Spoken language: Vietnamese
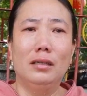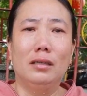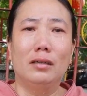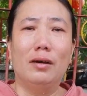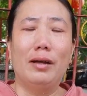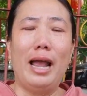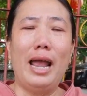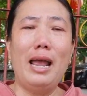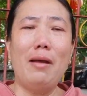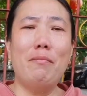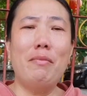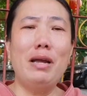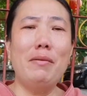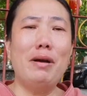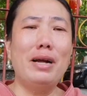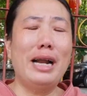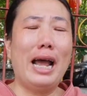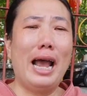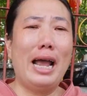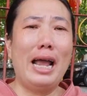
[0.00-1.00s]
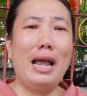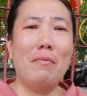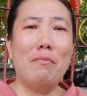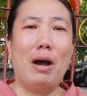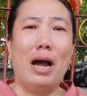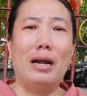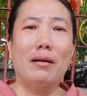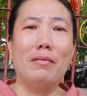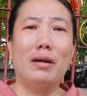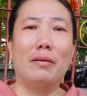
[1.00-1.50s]
rồi em mấy bữa nay em
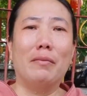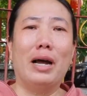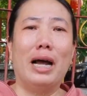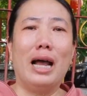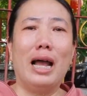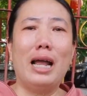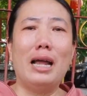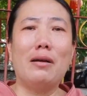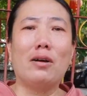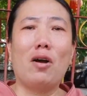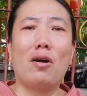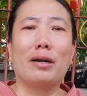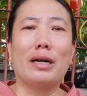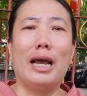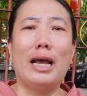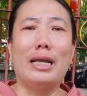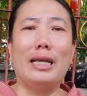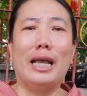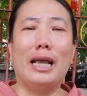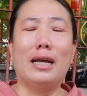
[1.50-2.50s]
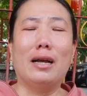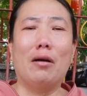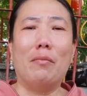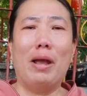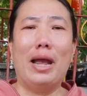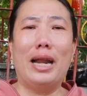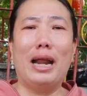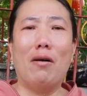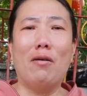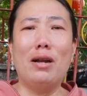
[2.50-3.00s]
bệnh rồi mà em con đi vậy rồi
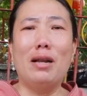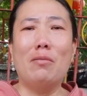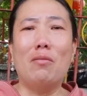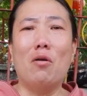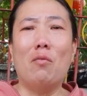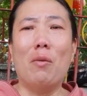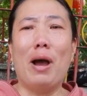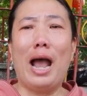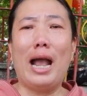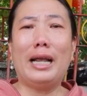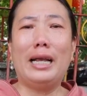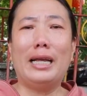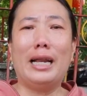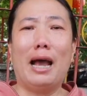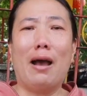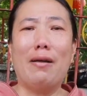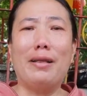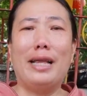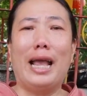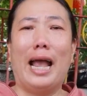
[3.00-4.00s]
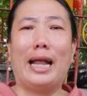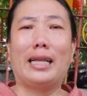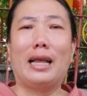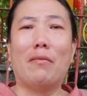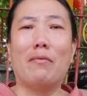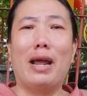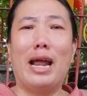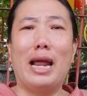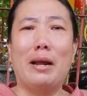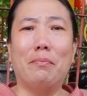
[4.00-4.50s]
mẹ đâu có đi buôn bán gì đâu ở nhà
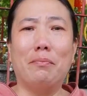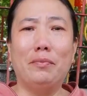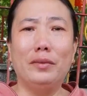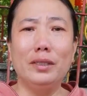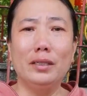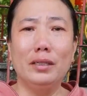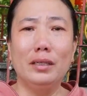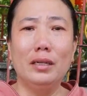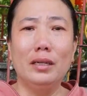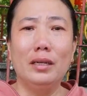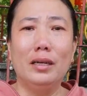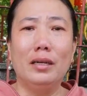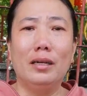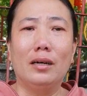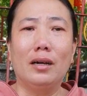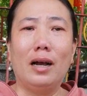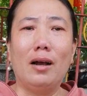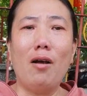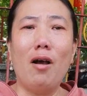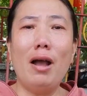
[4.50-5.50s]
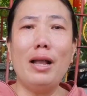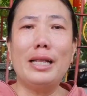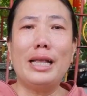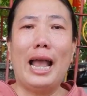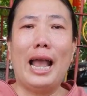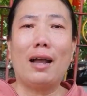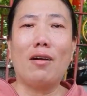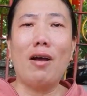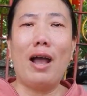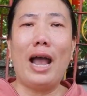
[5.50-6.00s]
trong em có
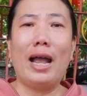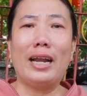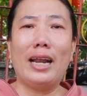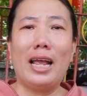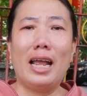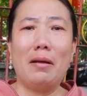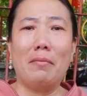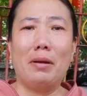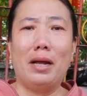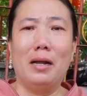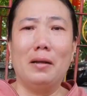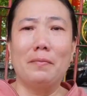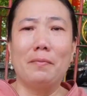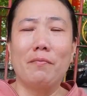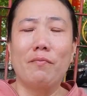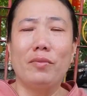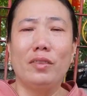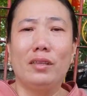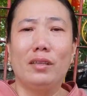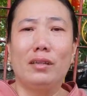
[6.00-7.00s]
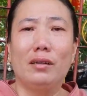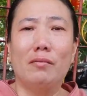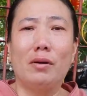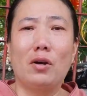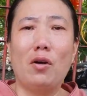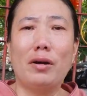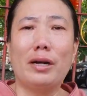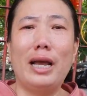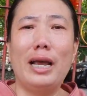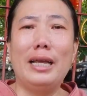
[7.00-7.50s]
nhà có hai anh em mà mà
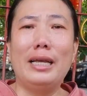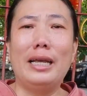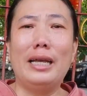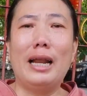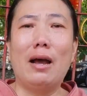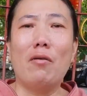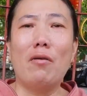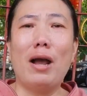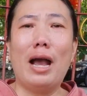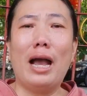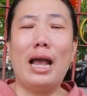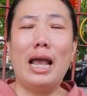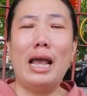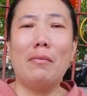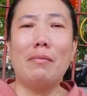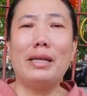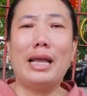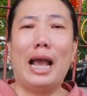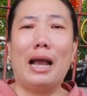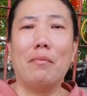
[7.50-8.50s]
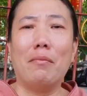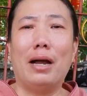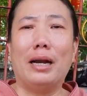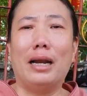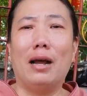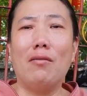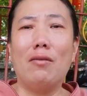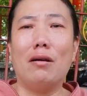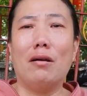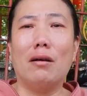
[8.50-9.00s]
con đi gì đâu có em nhà mình
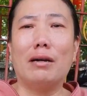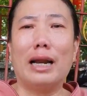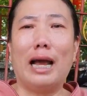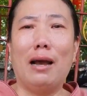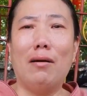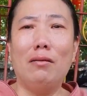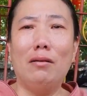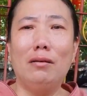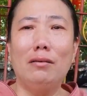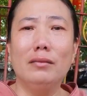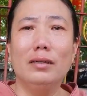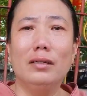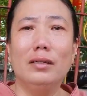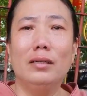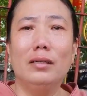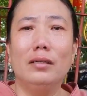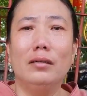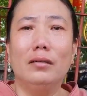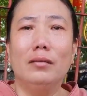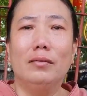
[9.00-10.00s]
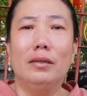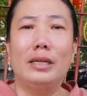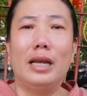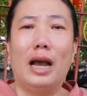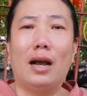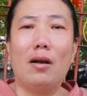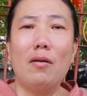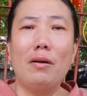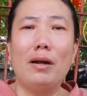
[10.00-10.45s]
đâu được đâu bây giờ có